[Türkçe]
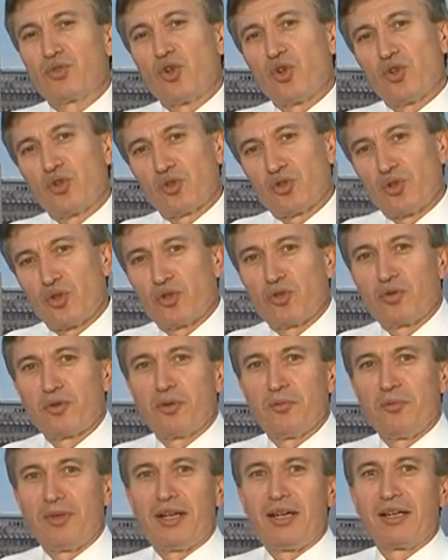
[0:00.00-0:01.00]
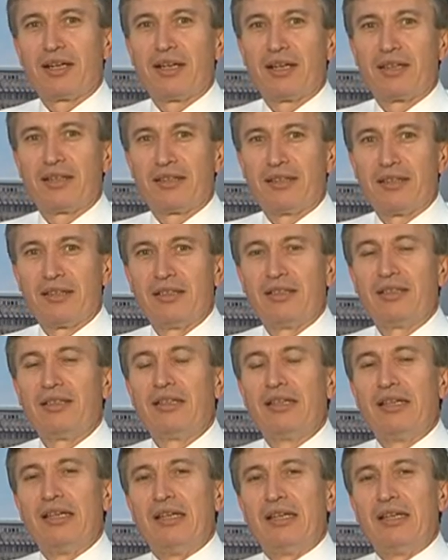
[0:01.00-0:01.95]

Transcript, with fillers: çok çok merak ettiği,